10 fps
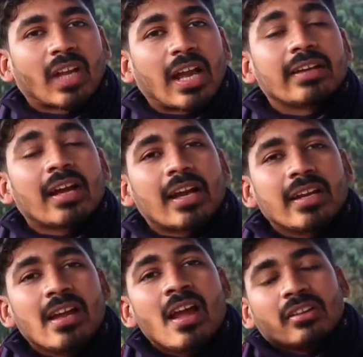कहीं ना
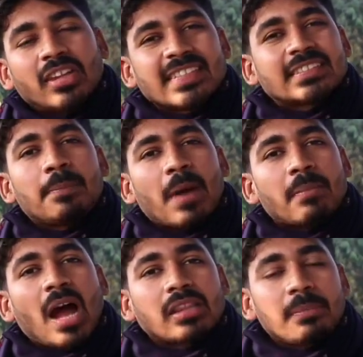कहीं देश की
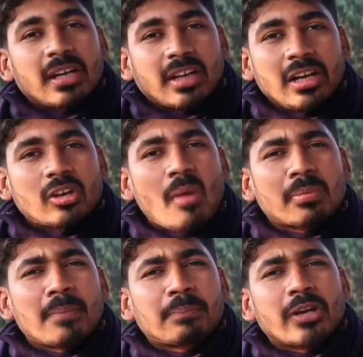बर्बादी में टेलीकॉम
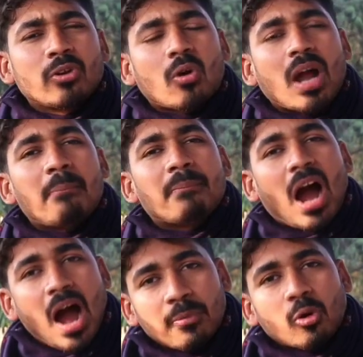कंपनियों का
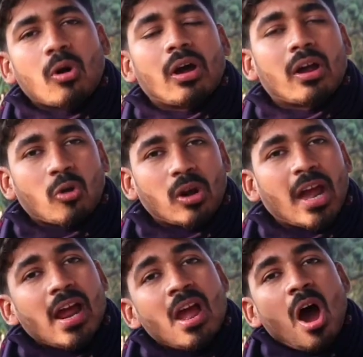अहम रो, रोल
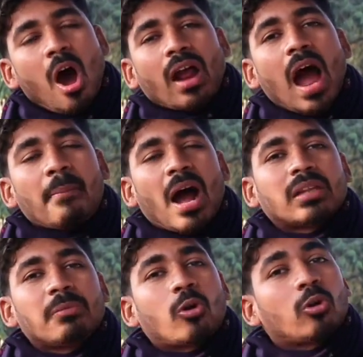है और आम
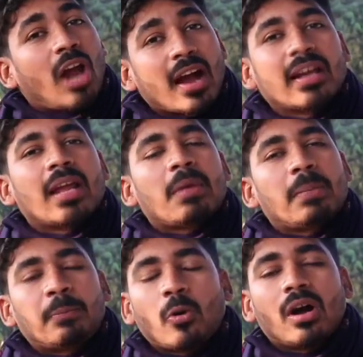आदमी को ठगने में
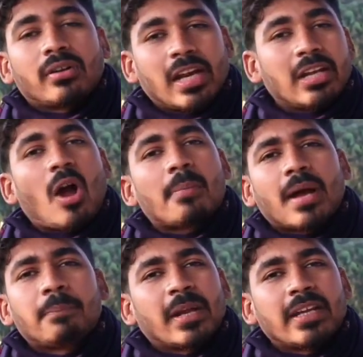भी टेलीकॉम
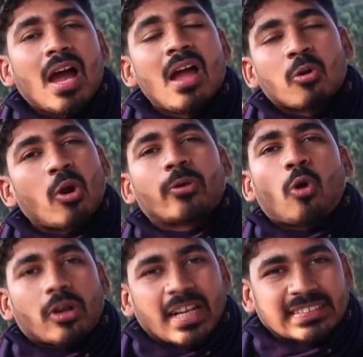कंपनियां कोई
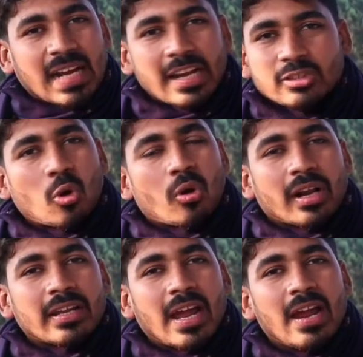कोर कसर नहीं छोड़
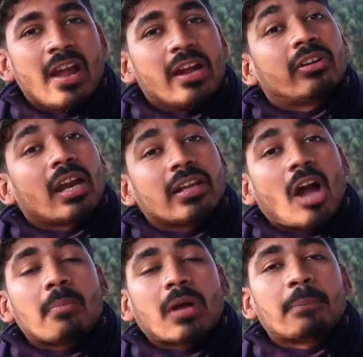रही हैं इन
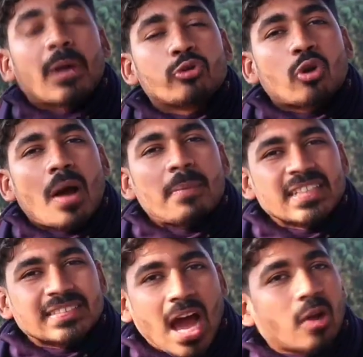टेलीकॉम कंपनियों का
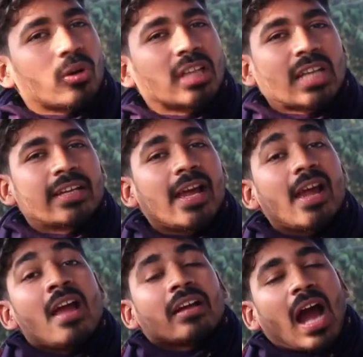बहिष्कार होना चाहिए
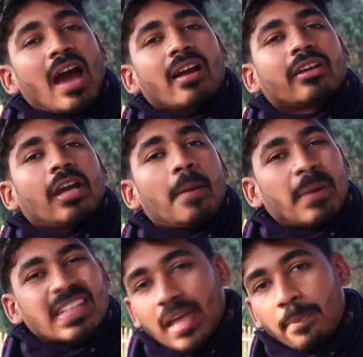कारण कि हम
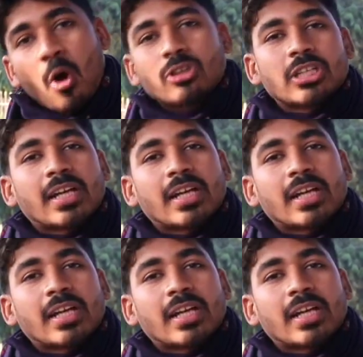पैसा फोर